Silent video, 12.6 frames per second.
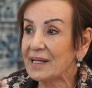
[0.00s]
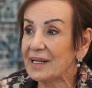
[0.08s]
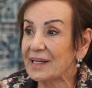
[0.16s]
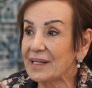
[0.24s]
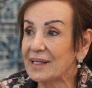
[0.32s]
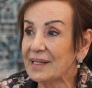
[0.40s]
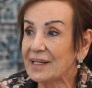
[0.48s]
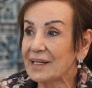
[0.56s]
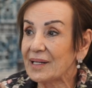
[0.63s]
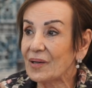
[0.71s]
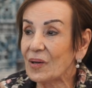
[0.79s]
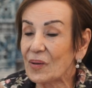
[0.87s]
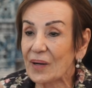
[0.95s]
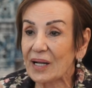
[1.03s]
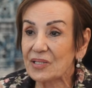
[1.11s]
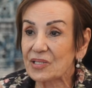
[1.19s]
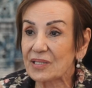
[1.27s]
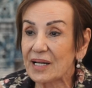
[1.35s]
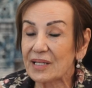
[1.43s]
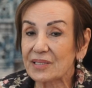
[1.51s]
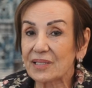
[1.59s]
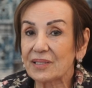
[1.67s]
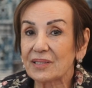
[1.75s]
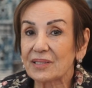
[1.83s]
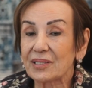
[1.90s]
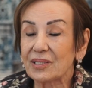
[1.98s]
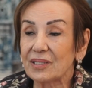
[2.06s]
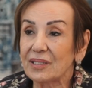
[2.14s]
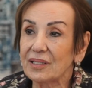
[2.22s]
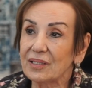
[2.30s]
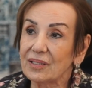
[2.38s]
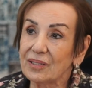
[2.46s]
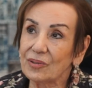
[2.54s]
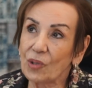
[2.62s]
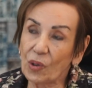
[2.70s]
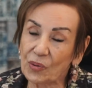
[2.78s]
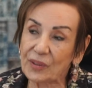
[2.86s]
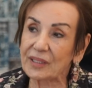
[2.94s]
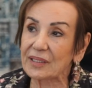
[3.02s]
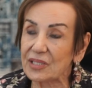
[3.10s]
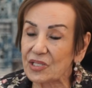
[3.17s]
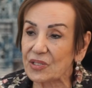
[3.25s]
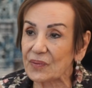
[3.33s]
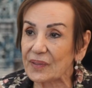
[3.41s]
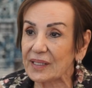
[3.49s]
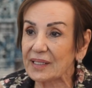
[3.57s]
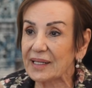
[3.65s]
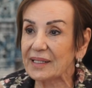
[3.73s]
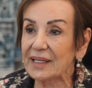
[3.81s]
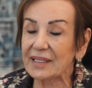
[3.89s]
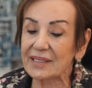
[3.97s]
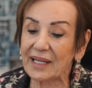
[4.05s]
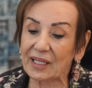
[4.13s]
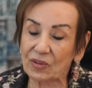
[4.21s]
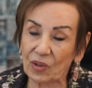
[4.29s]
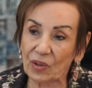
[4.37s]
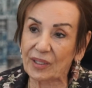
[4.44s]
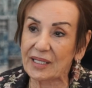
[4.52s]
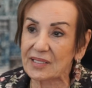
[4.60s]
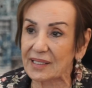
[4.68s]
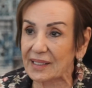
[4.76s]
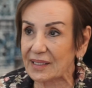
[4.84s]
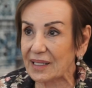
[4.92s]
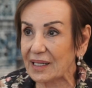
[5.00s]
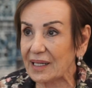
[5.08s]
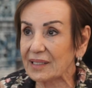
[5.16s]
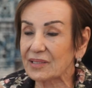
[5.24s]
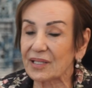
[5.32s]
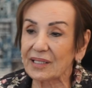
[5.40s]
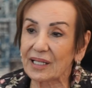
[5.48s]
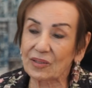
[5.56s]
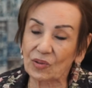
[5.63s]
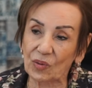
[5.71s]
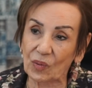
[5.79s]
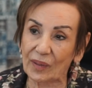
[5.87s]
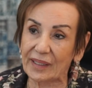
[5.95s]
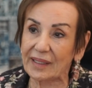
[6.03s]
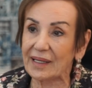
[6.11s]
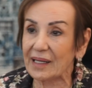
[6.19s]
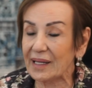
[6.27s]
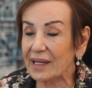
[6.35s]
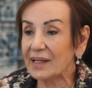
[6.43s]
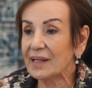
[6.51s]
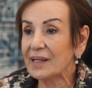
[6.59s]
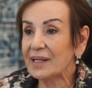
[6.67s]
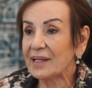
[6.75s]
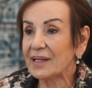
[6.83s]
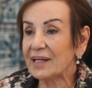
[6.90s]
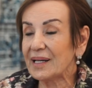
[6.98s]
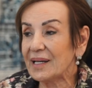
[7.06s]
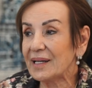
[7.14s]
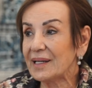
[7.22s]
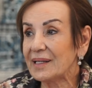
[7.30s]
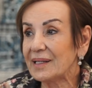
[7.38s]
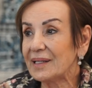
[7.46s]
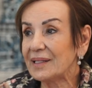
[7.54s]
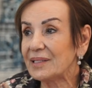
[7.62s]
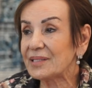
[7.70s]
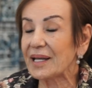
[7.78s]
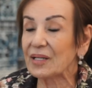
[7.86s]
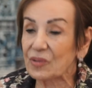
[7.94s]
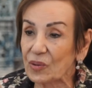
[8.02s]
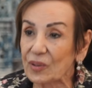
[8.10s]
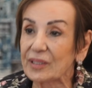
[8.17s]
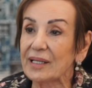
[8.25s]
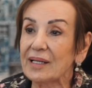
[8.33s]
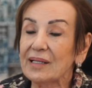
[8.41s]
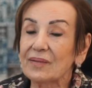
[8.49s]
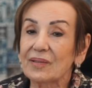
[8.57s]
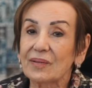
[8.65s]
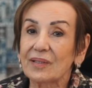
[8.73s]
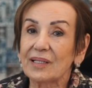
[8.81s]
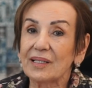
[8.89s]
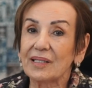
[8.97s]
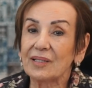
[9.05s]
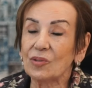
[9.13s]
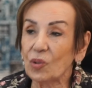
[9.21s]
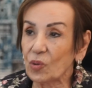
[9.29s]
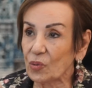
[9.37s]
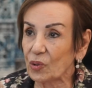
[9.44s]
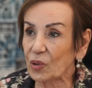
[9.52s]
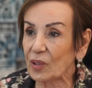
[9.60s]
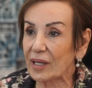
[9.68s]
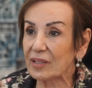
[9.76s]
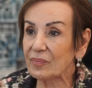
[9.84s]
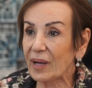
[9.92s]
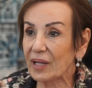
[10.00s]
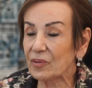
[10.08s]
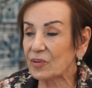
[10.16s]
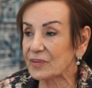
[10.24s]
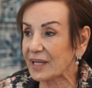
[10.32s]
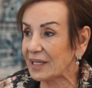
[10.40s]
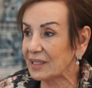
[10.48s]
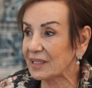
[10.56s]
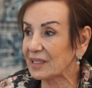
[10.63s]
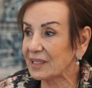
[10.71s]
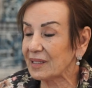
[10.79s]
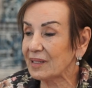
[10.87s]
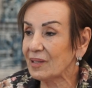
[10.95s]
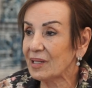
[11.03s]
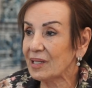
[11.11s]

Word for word: e, öğrenciler 4 e, yıl içinde gerek sektör gezileriyle, sanat günleriyle e, sektöre de e, dokunuyorlar. Ben özellikle